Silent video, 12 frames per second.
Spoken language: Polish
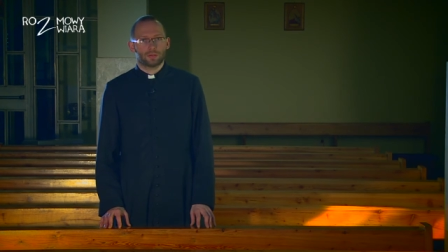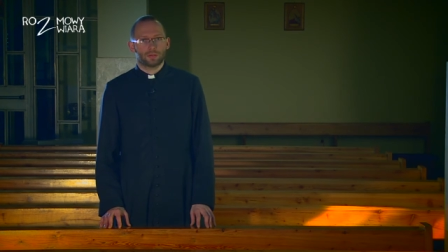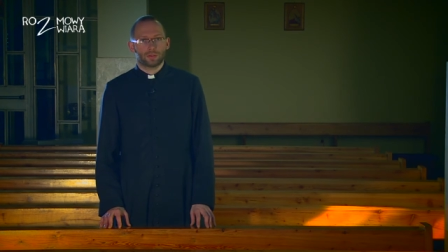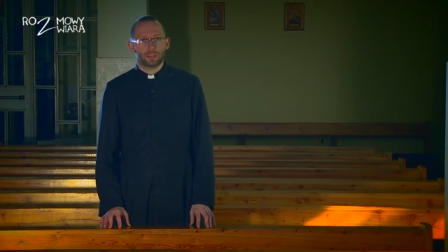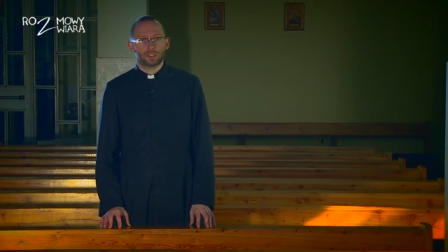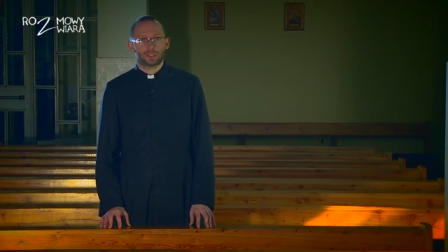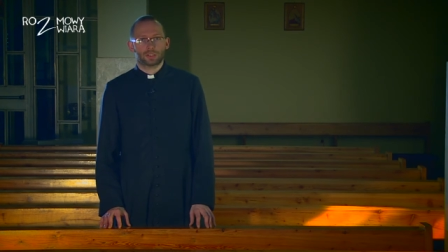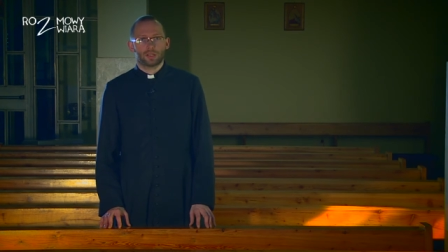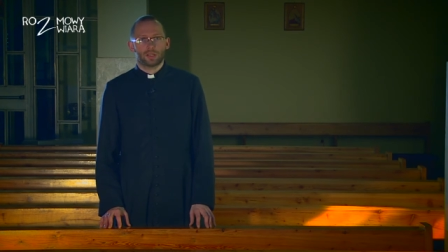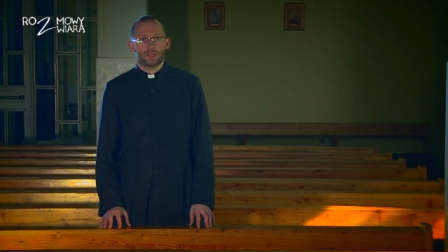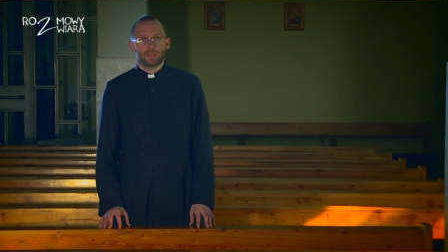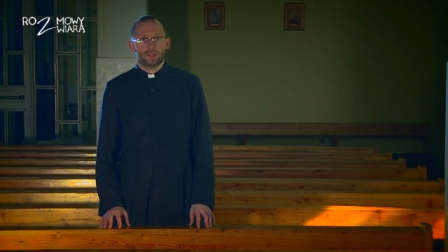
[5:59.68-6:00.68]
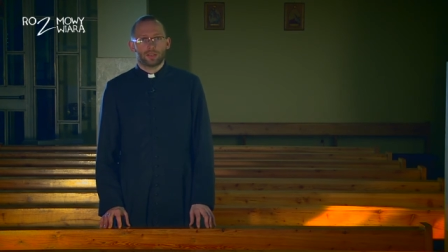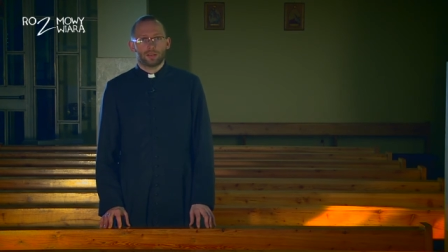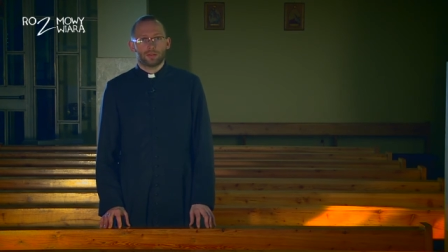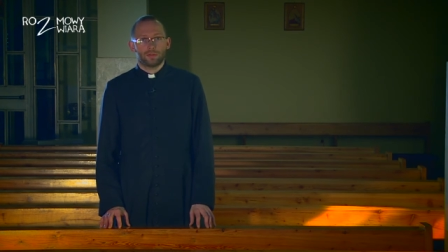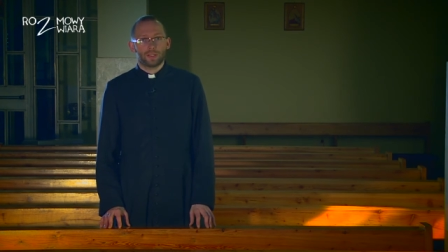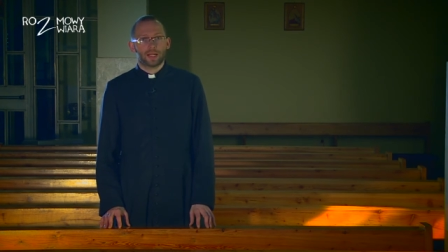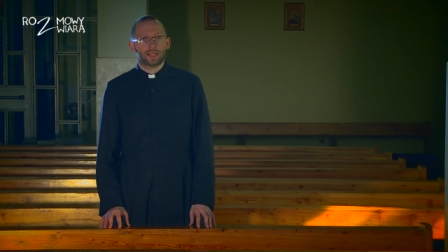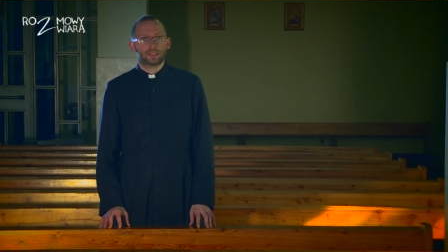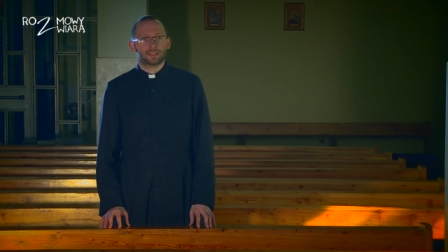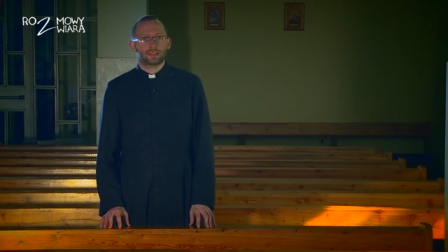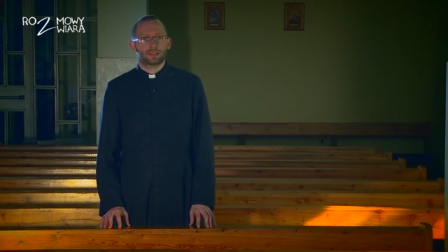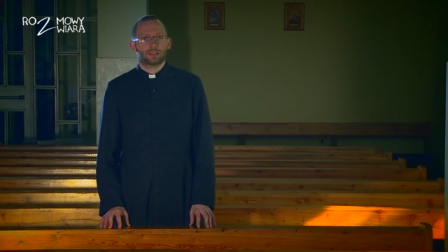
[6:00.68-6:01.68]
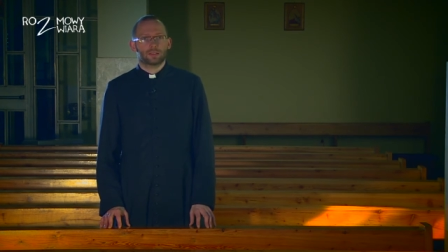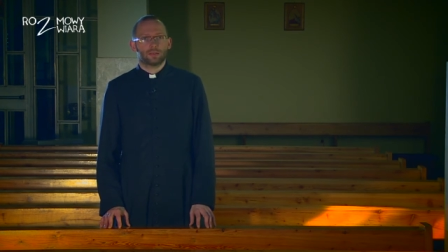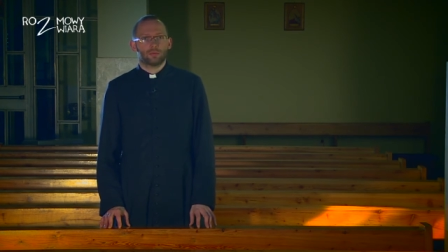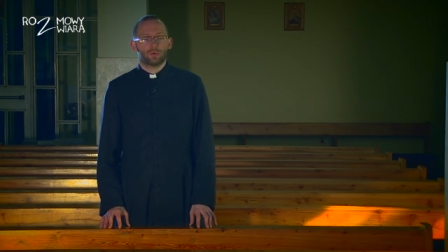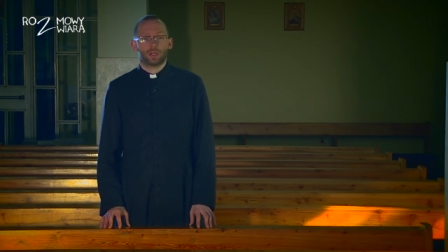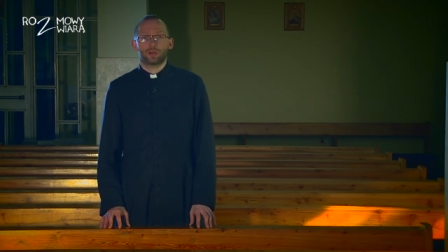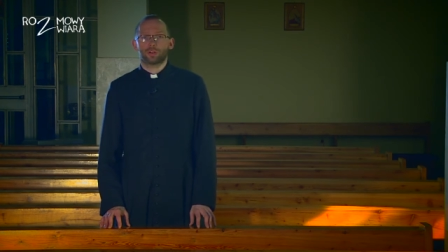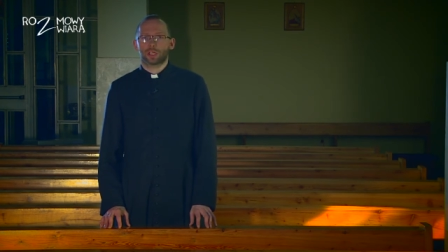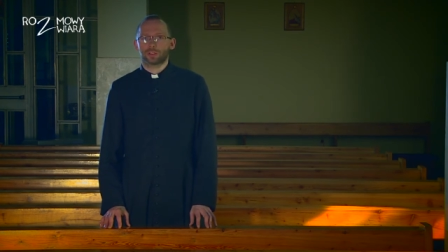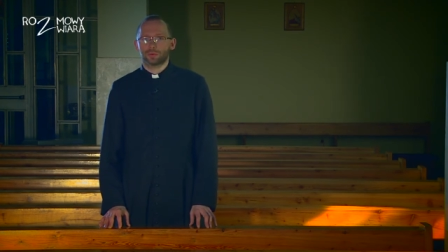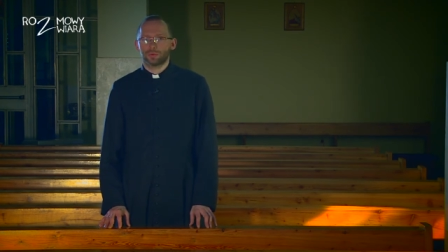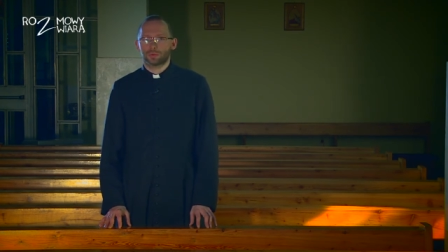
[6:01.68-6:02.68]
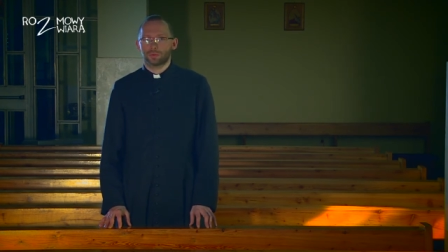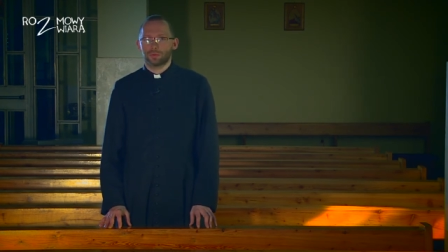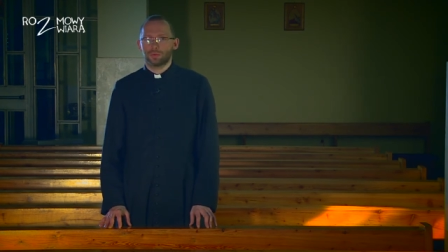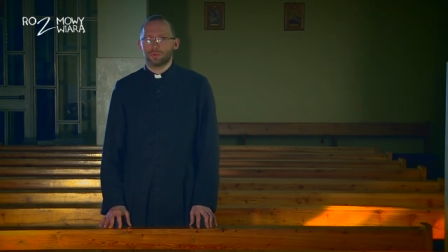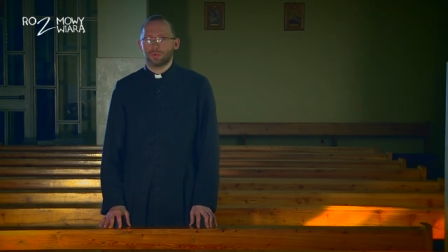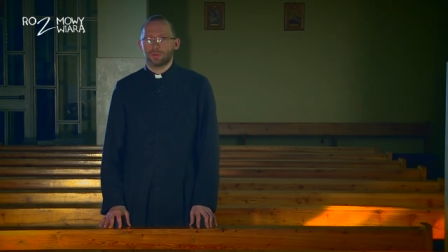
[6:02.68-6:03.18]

To jest wyraz mojego szacunku